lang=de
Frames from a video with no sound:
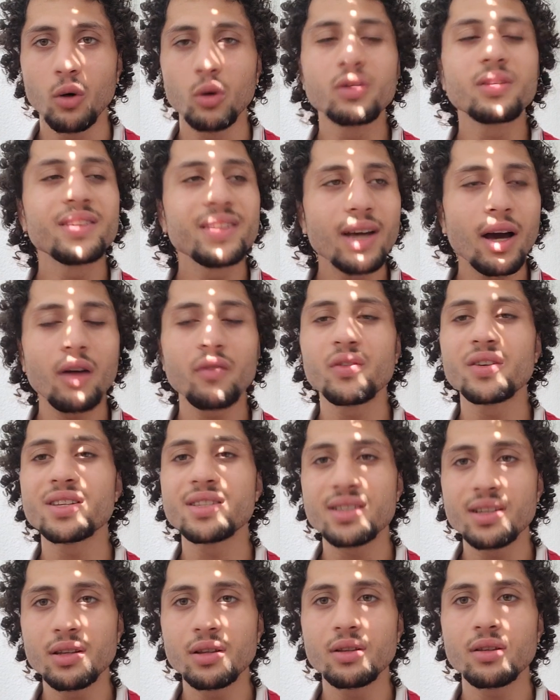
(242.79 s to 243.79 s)
und ja, wir
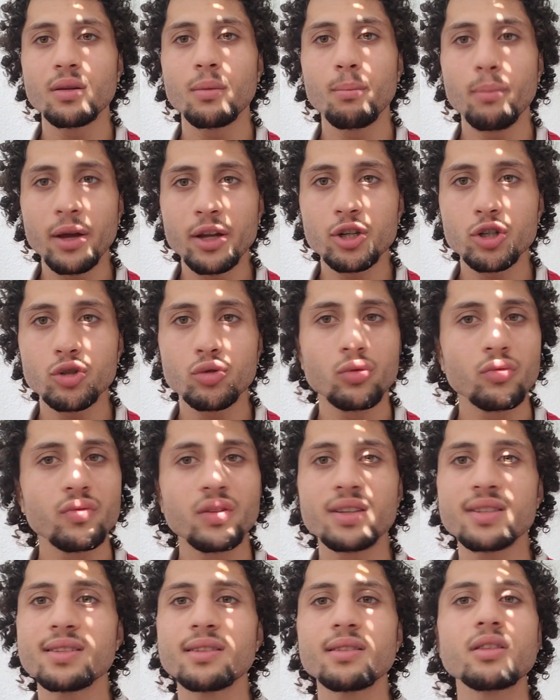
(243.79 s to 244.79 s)
sind Menschen,
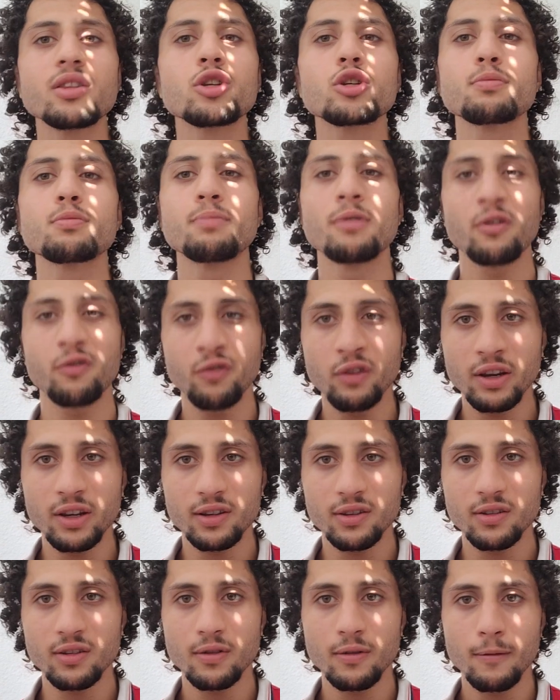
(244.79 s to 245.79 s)
wir sind nicht
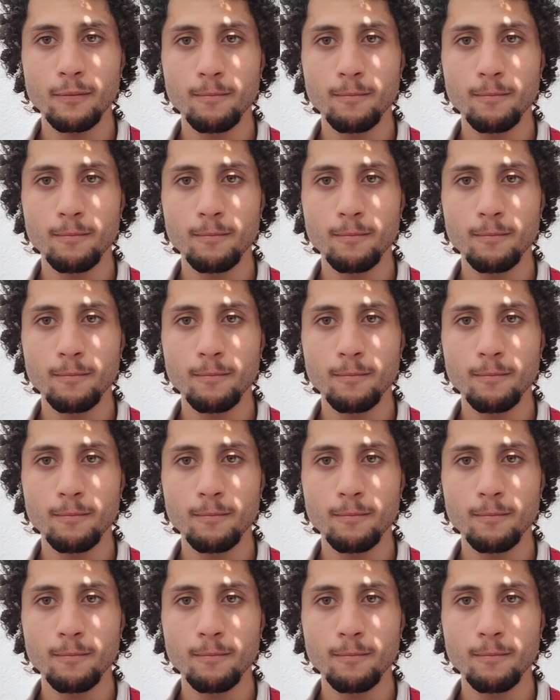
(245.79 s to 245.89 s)
perfekt.